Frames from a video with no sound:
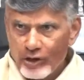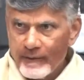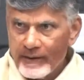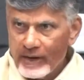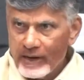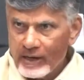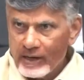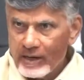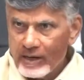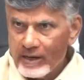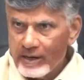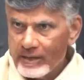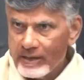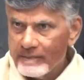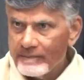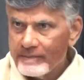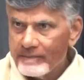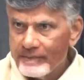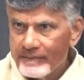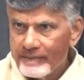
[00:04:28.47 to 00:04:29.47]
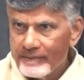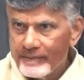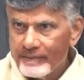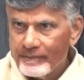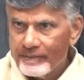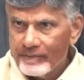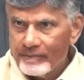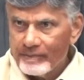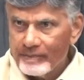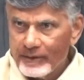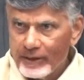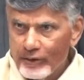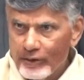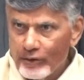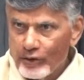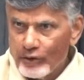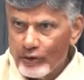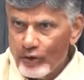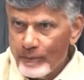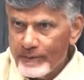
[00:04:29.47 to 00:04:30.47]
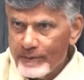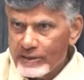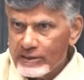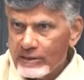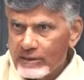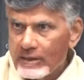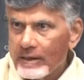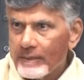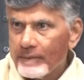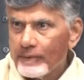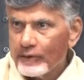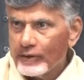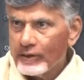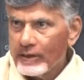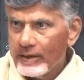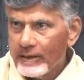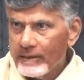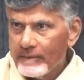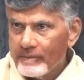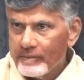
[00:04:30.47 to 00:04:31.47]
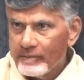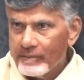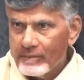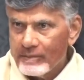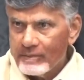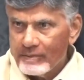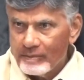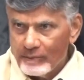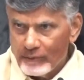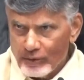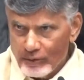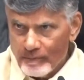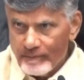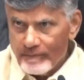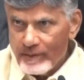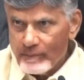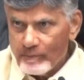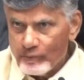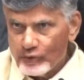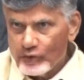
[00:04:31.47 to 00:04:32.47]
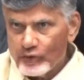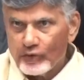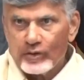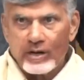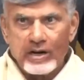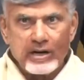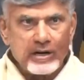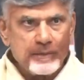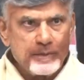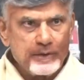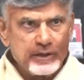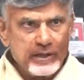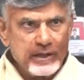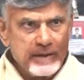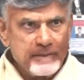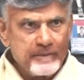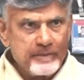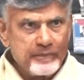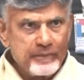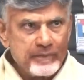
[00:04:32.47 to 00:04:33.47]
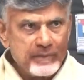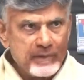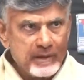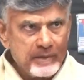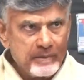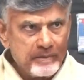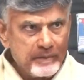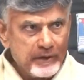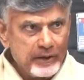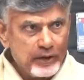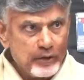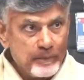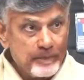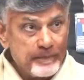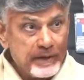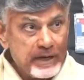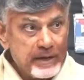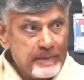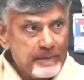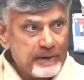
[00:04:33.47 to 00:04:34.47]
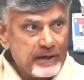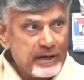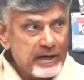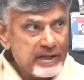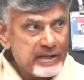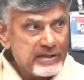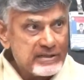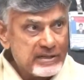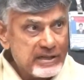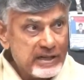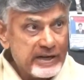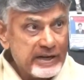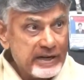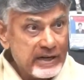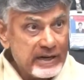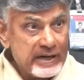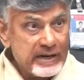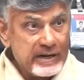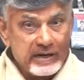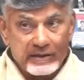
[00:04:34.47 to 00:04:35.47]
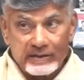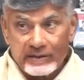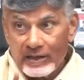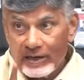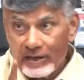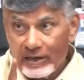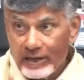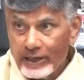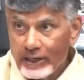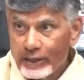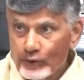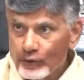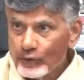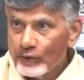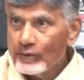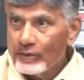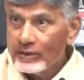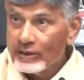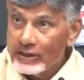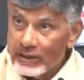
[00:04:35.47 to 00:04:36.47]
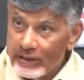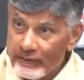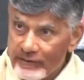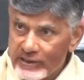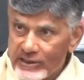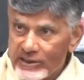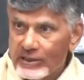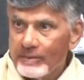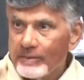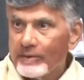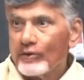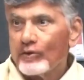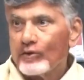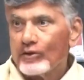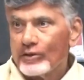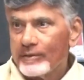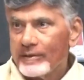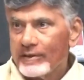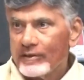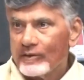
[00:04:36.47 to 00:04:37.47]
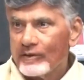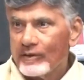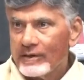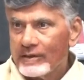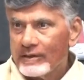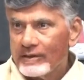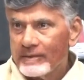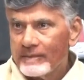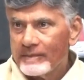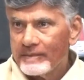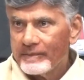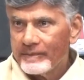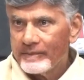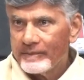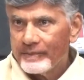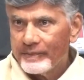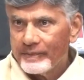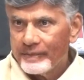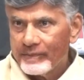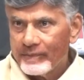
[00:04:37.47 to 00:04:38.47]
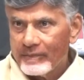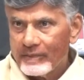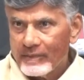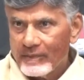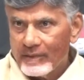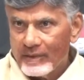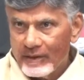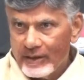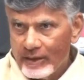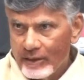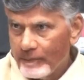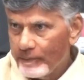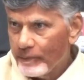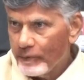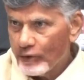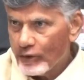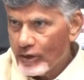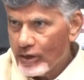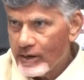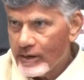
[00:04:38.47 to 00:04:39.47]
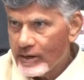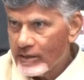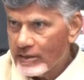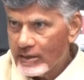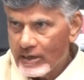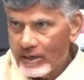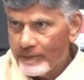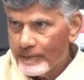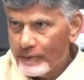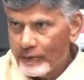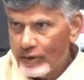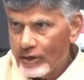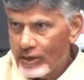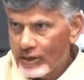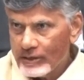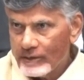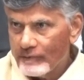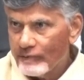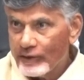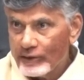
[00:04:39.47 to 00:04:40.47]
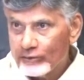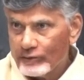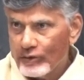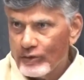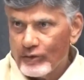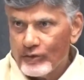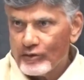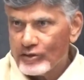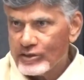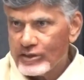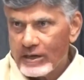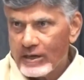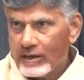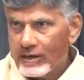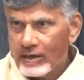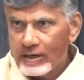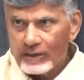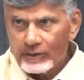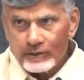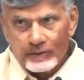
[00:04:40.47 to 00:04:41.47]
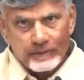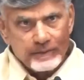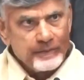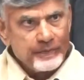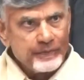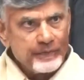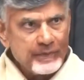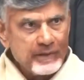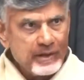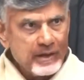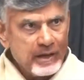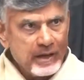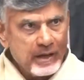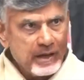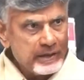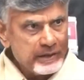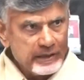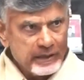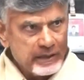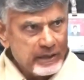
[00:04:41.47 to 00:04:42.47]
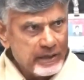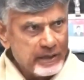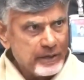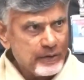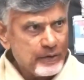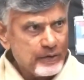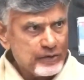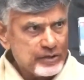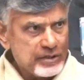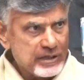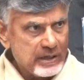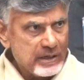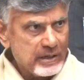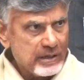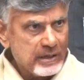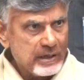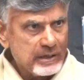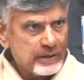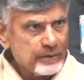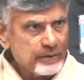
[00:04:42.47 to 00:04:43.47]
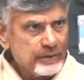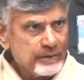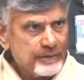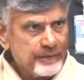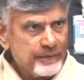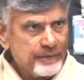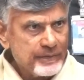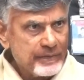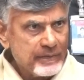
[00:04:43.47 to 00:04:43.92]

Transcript: ఒకవేళ కానీ మీరు నిరూపించలేకపోతే మీరు ముందుకు రాకపోతే మీరు పరిపాలించడానికి అర్హత లేదు ఈ విషయం మీరు గుర్తుపెట్టుకోండి నేను పోరాడేది నా పోరాటం వ్యక్తుల కోసం కాదు అధికారం కోసం కాదు